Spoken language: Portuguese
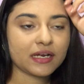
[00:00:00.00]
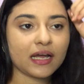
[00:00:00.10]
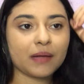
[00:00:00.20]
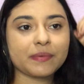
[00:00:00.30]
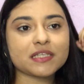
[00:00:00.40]

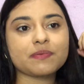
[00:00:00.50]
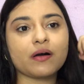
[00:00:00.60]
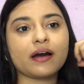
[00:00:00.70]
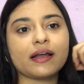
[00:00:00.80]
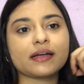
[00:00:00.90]
A principal
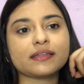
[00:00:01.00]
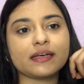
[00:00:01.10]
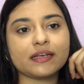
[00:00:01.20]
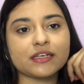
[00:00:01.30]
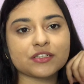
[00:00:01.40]

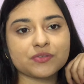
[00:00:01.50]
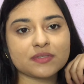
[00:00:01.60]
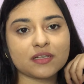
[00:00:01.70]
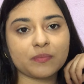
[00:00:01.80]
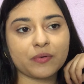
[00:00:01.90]
característica de uma célula